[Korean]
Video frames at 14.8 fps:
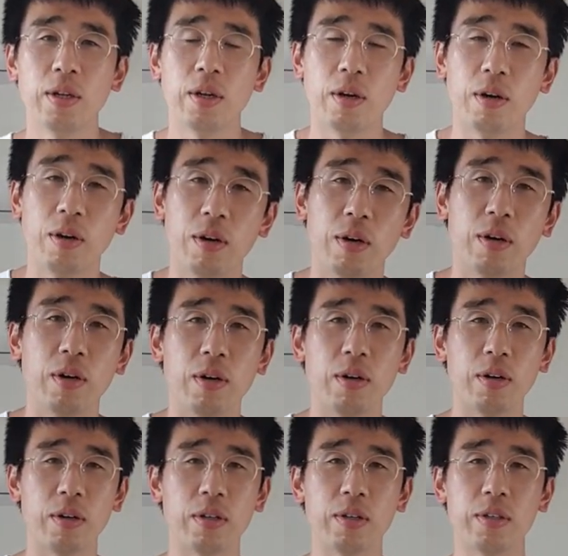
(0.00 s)

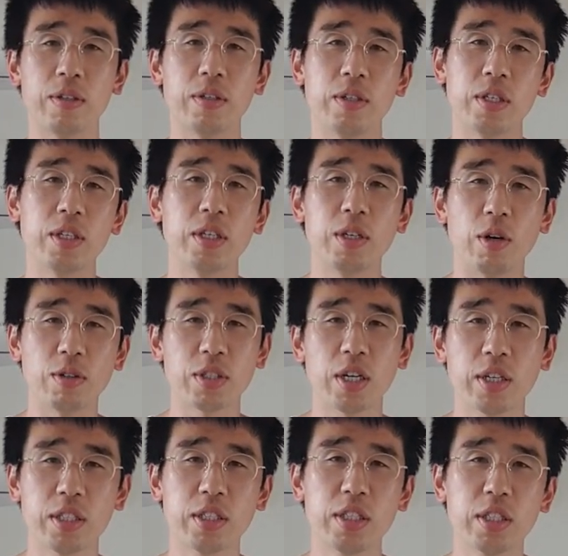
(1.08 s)
어, 이
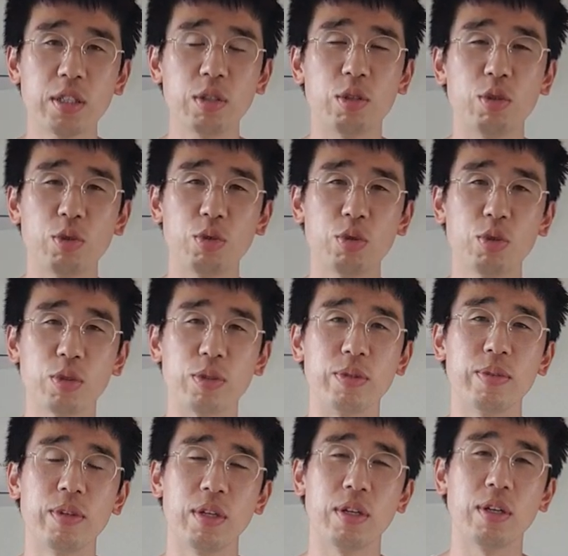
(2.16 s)
영상을 찍은 이유는
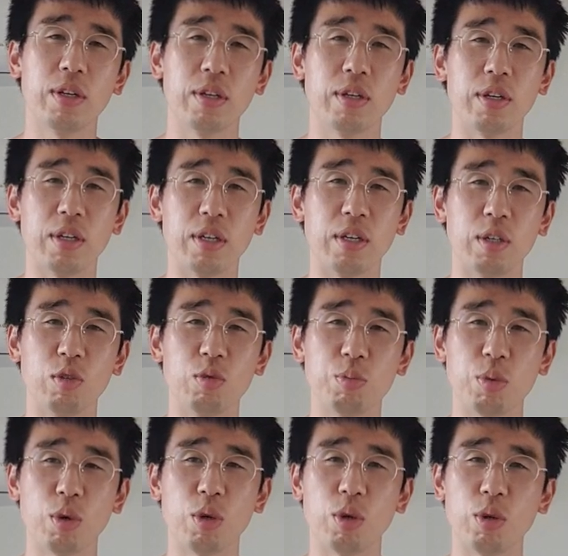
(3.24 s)
에, 예,
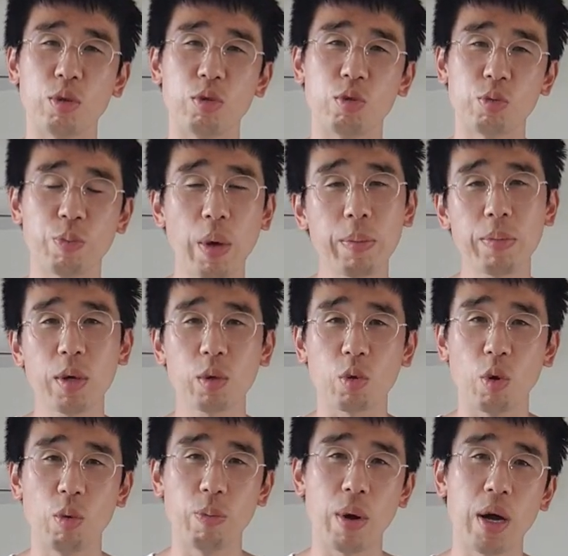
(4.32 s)
뭐 600명
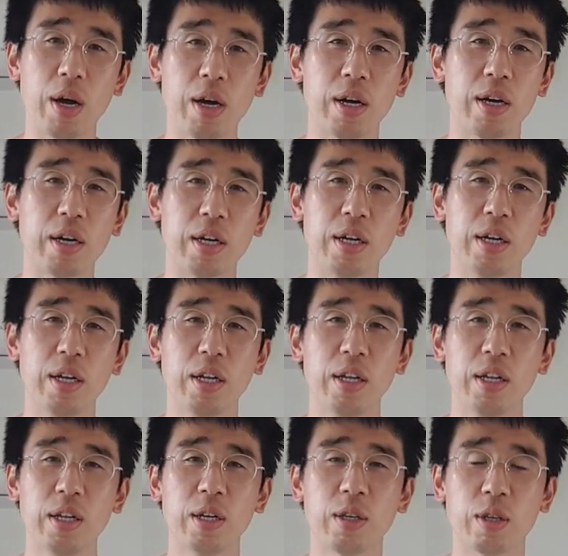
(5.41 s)
돌파
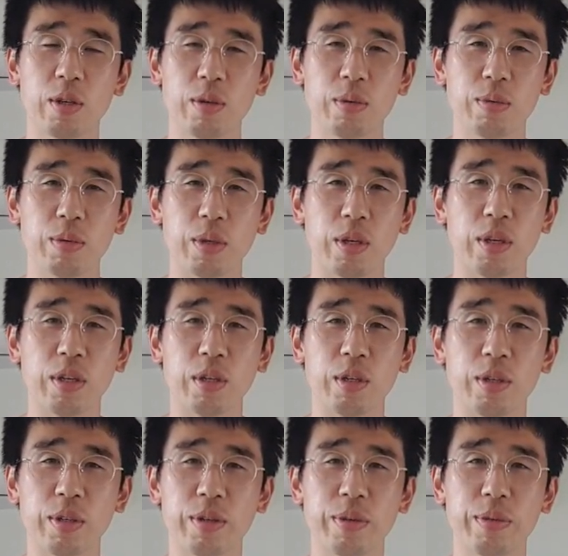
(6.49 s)

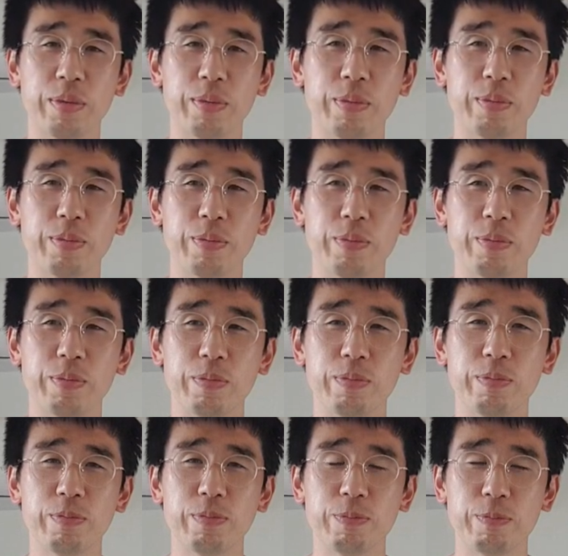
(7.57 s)
예,
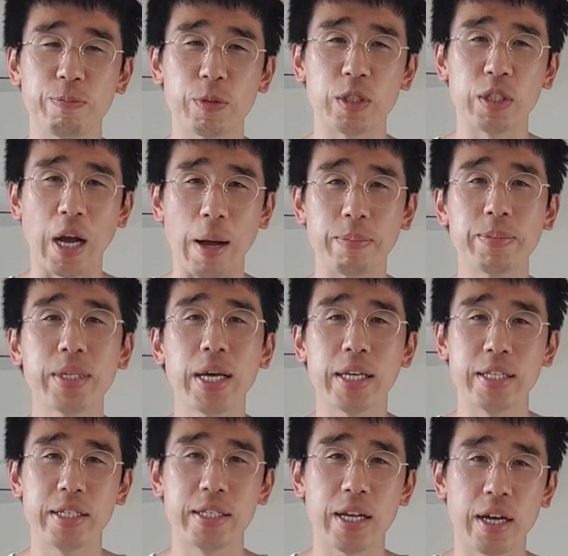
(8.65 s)
그 감사
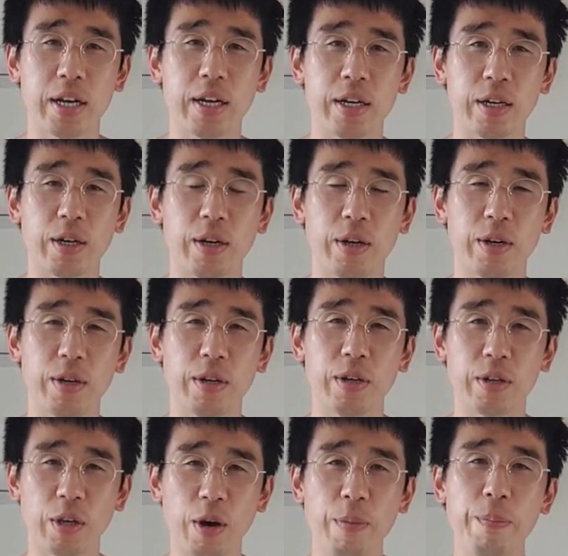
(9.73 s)
인사
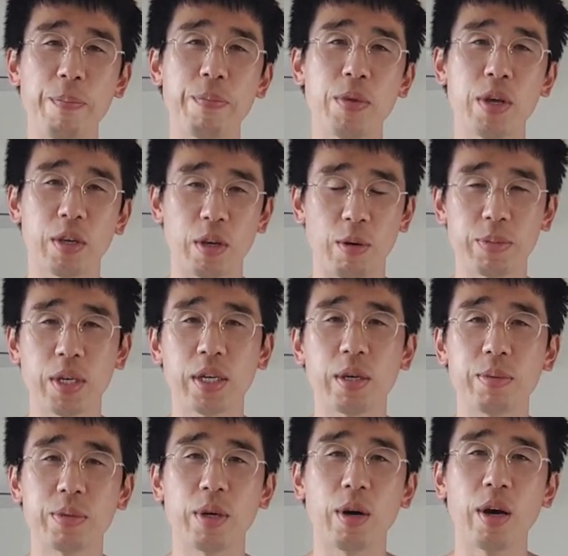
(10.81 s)
겸
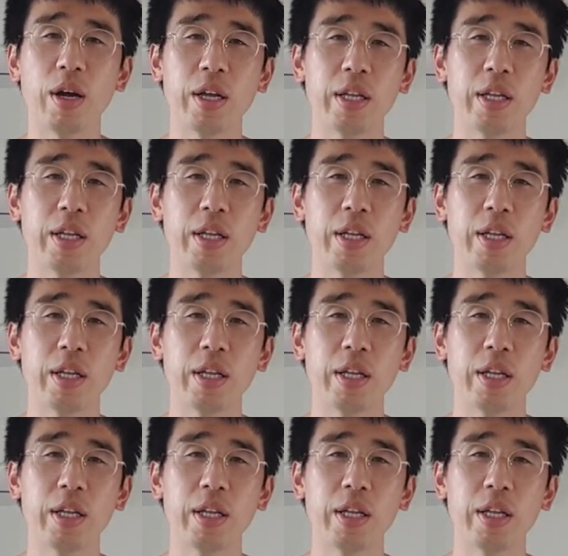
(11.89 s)
겸사겸사